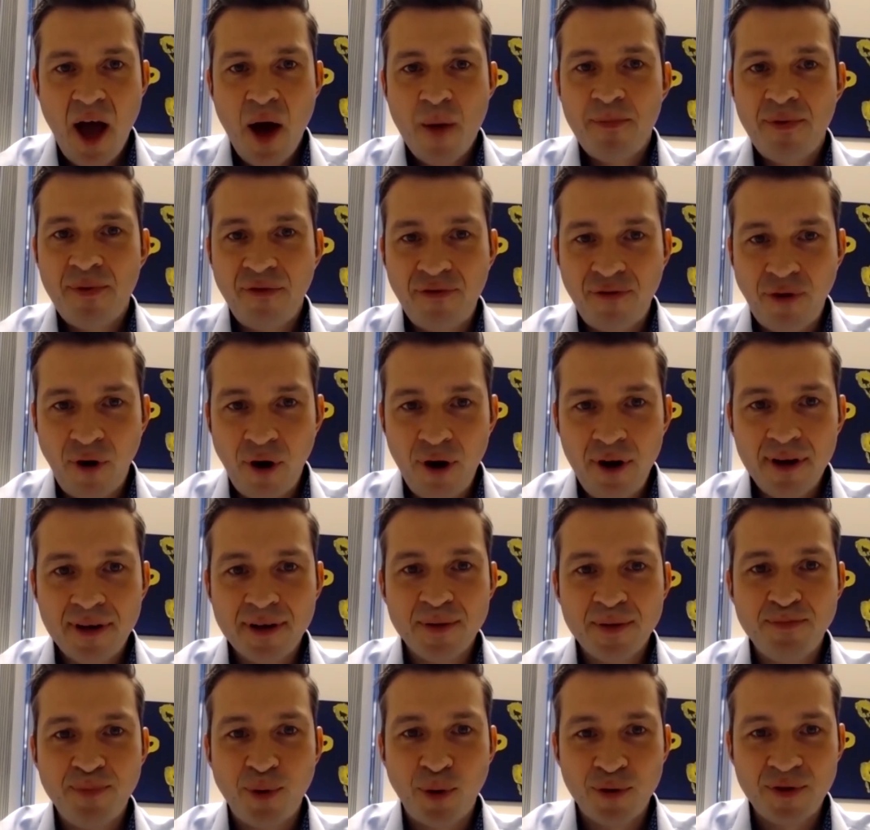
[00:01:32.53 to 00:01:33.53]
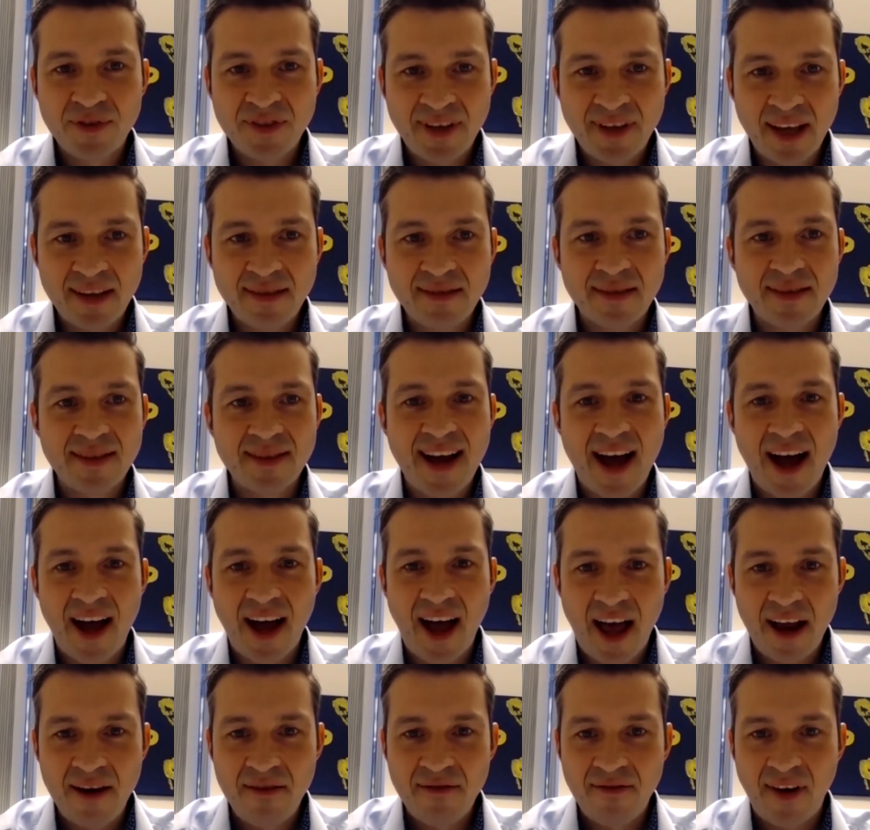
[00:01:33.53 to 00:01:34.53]
Befolge Prozesse nach
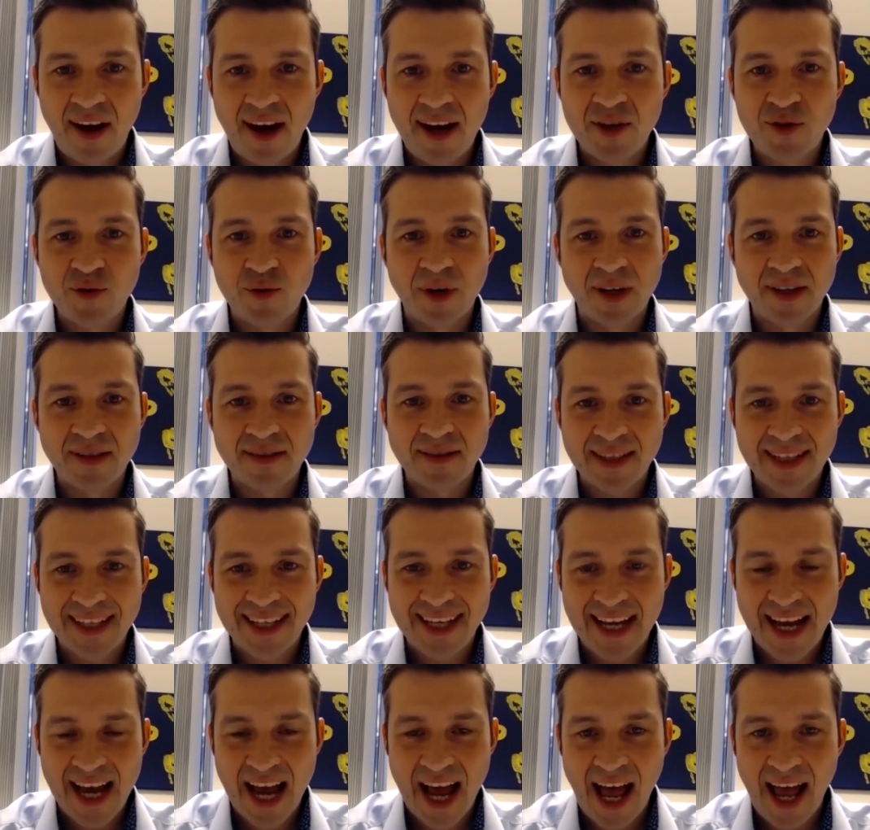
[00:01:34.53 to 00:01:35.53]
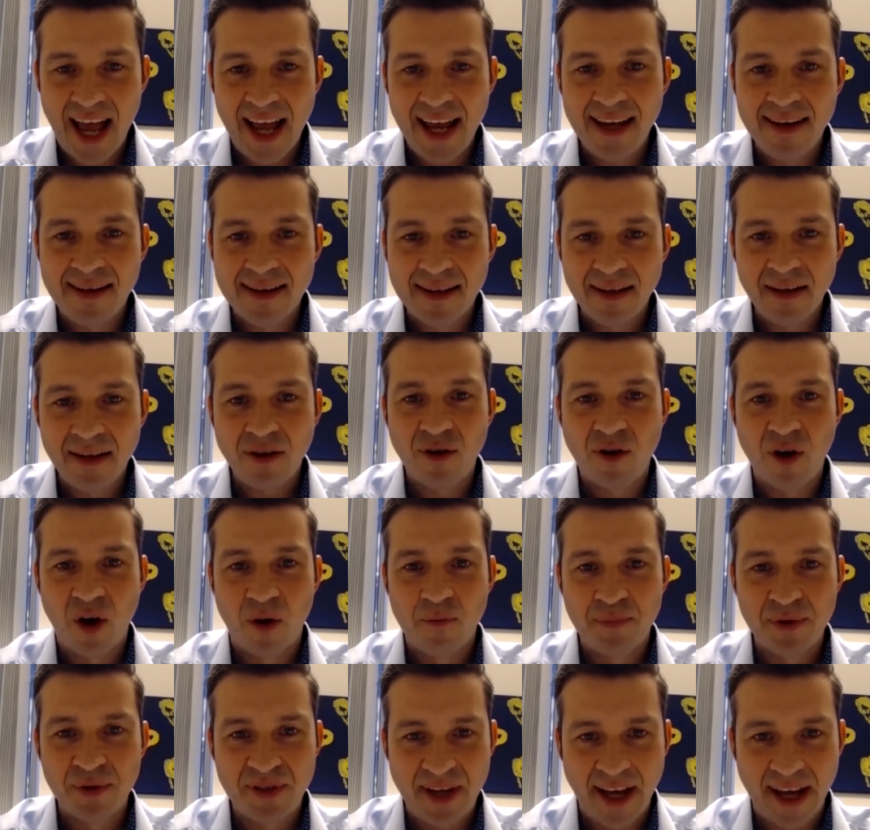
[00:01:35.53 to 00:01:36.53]
Anweisung ist keine
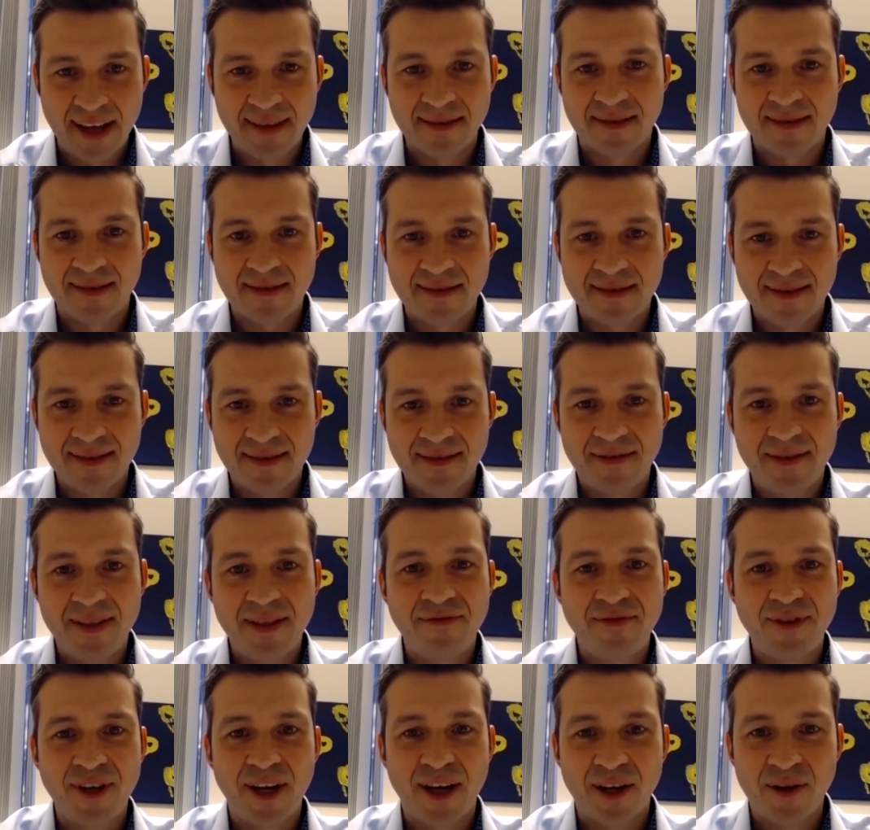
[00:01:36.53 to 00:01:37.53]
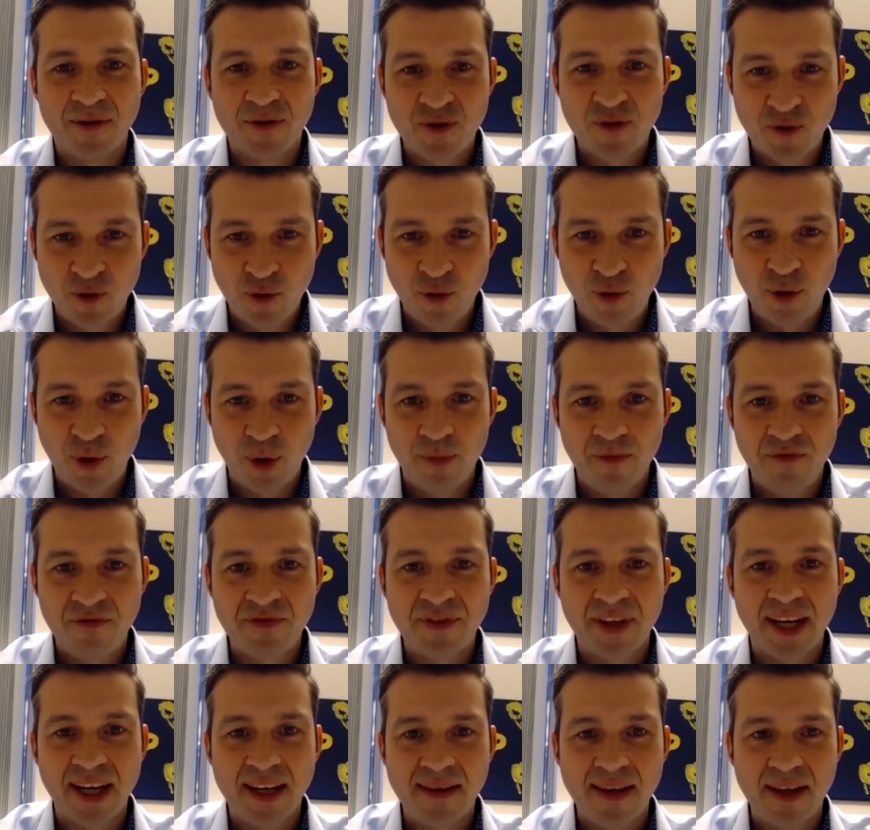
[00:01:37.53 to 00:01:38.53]
Kompetenz, die wir in Zukunft
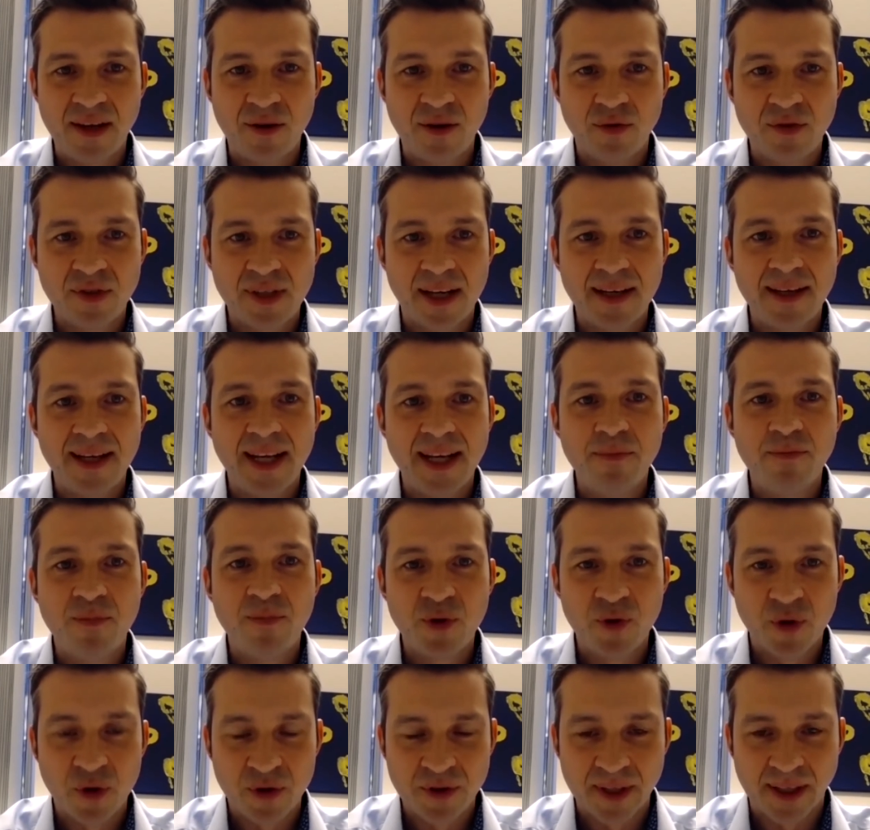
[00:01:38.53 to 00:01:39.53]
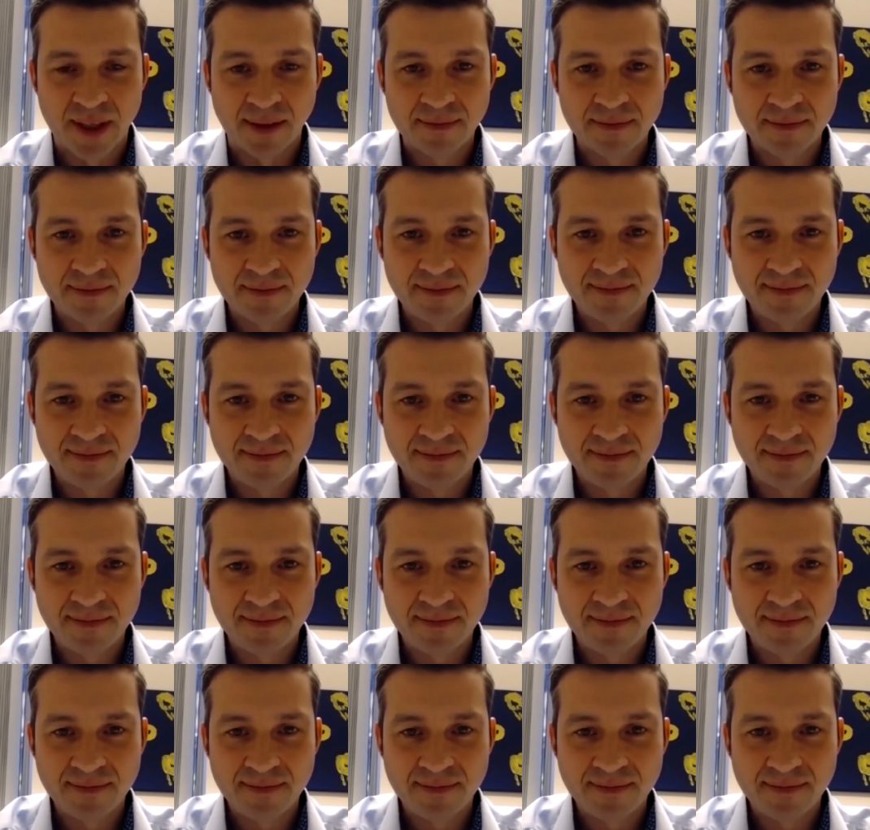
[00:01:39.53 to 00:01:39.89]
in den Unternehmen benötigen.